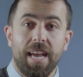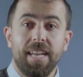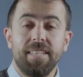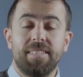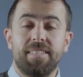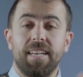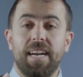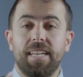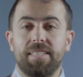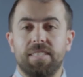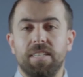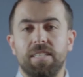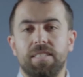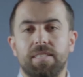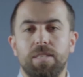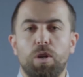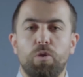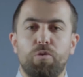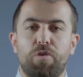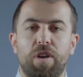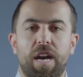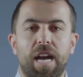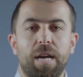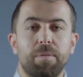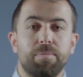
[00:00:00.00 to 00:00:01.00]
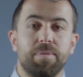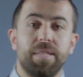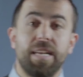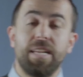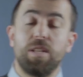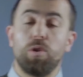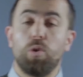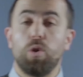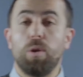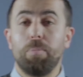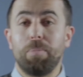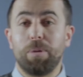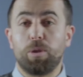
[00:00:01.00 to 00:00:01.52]
انت اعطيتنا وفهمتنا
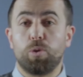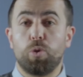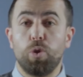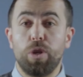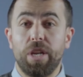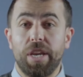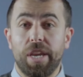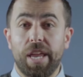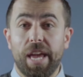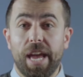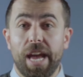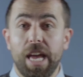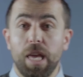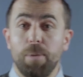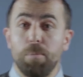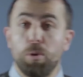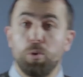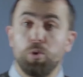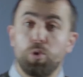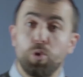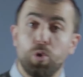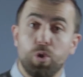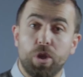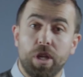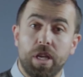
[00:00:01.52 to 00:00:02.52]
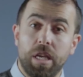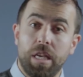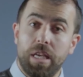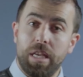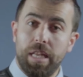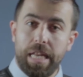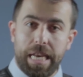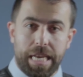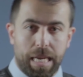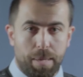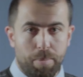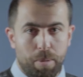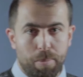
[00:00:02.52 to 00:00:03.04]
انه لما تكون النهايه موجوده
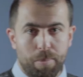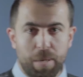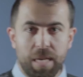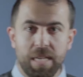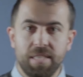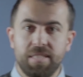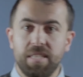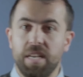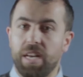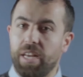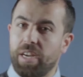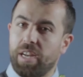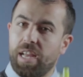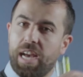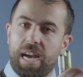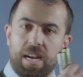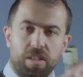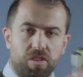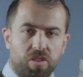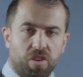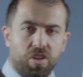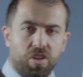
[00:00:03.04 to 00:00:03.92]
اليمين من اليسار عن